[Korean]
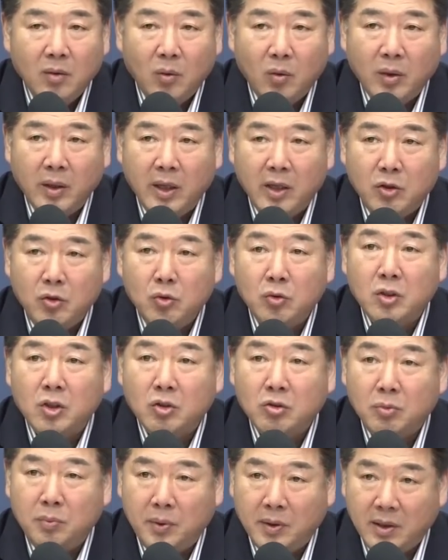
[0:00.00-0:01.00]
올해
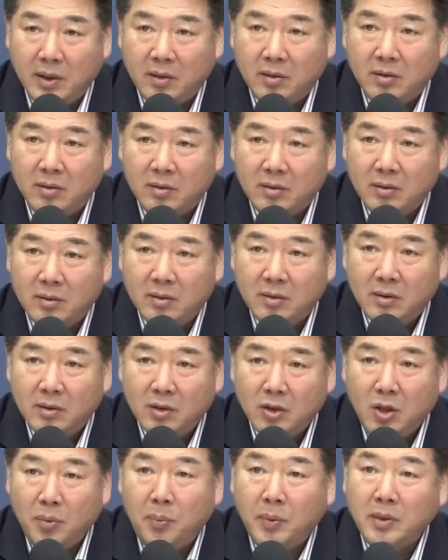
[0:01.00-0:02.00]
69%
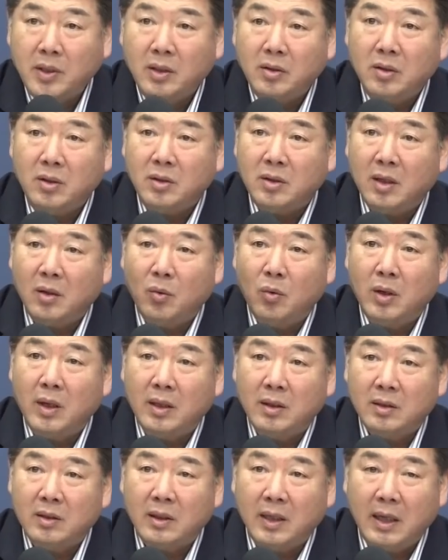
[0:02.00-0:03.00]
10% 이상
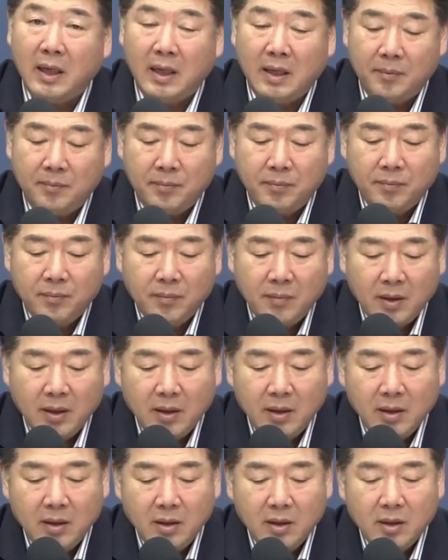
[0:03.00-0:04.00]
올랐는데
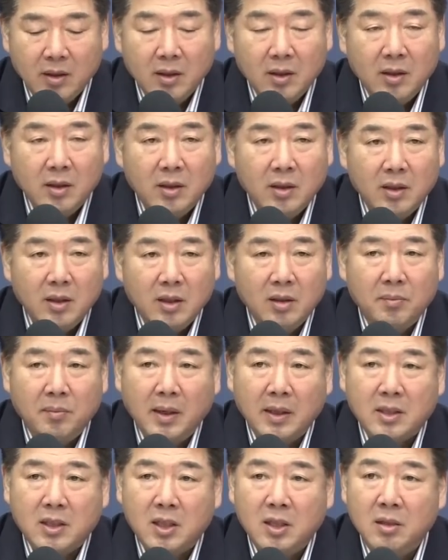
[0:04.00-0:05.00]

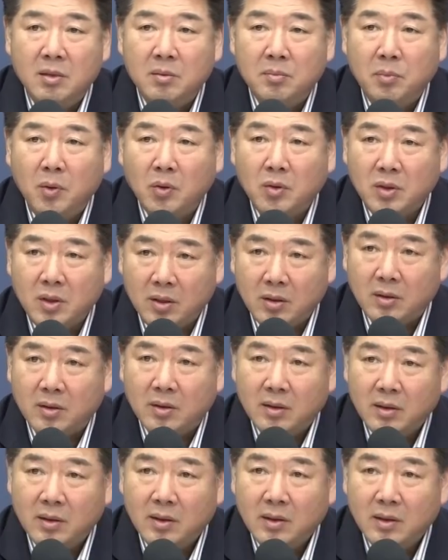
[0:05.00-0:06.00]
이른바
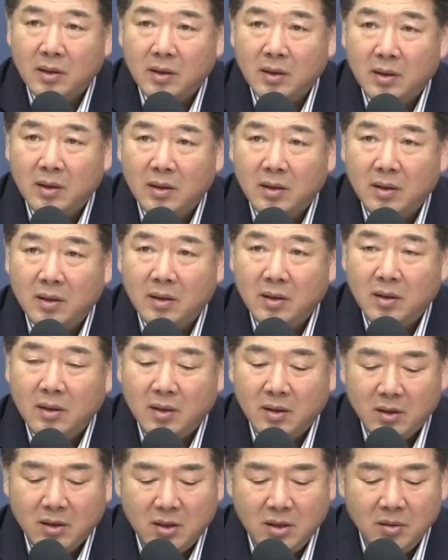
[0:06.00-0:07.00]
진보층
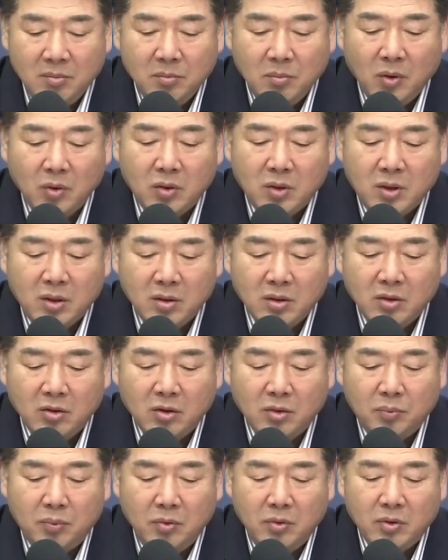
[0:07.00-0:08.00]

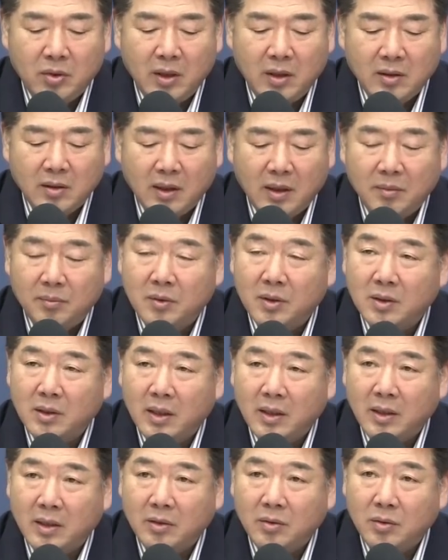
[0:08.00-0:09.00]
진보층으로 분류되는 사람들
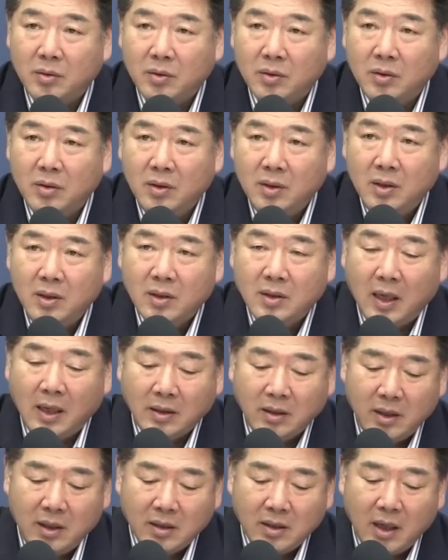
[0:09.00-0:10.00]
사이에서도
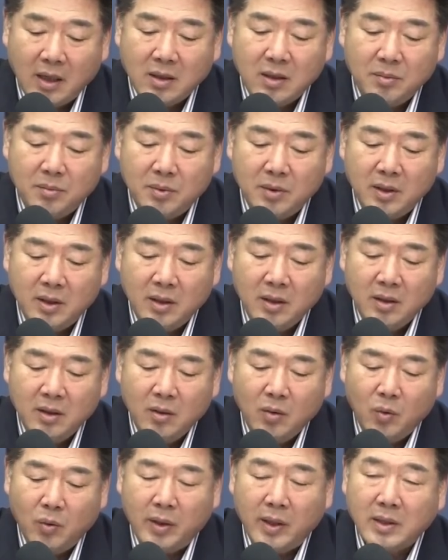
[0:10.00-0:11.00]
작년에 41이
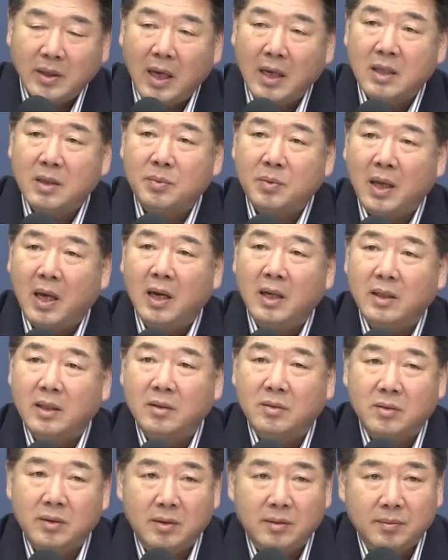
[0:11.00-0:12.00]
올해 44가
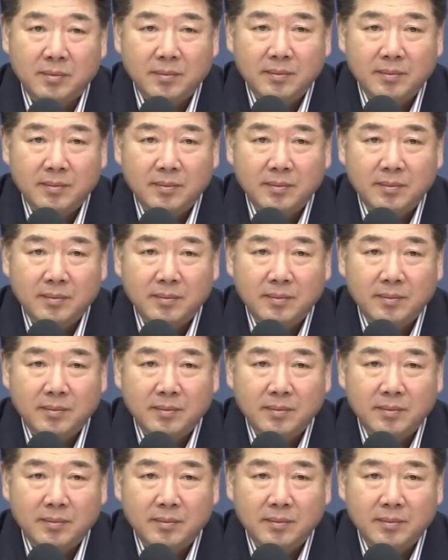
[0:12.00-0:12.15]
됐어요.